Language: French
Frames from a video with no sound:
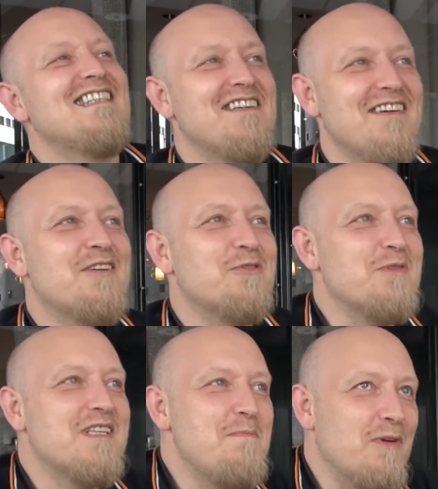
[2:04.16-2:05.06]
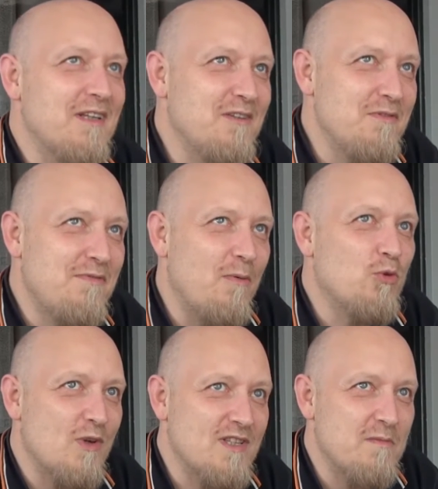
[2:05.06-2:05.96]
C'est vrai que tout ce qui porte un uniforme, on
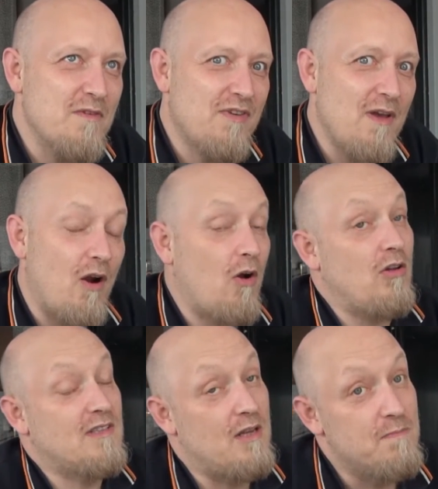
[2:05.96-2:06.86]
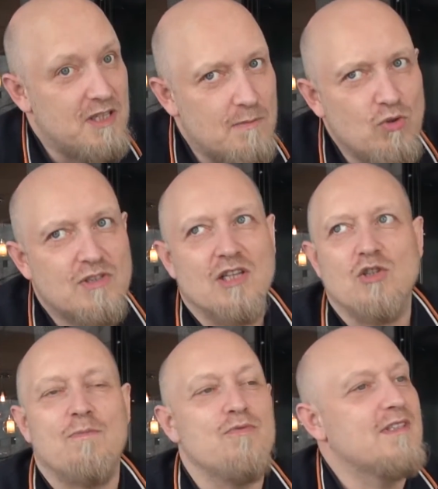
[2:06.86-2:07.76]
doit s'en méfier. Alors quand c'est a une petite moustache
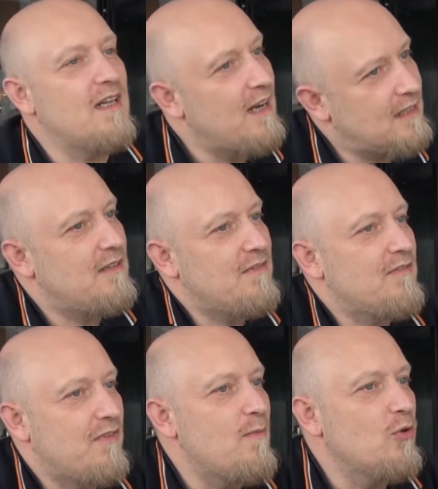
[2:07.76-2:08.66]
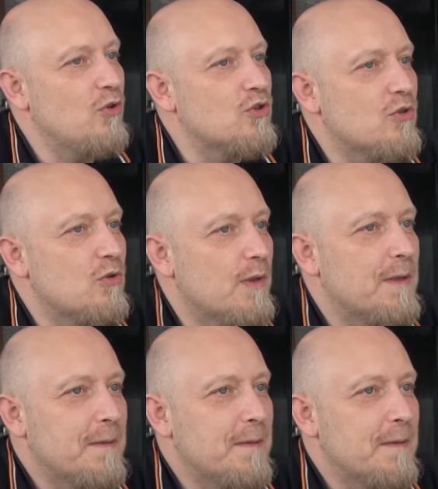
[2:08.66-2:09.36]
en plus, là ça devient vraiment dangereux.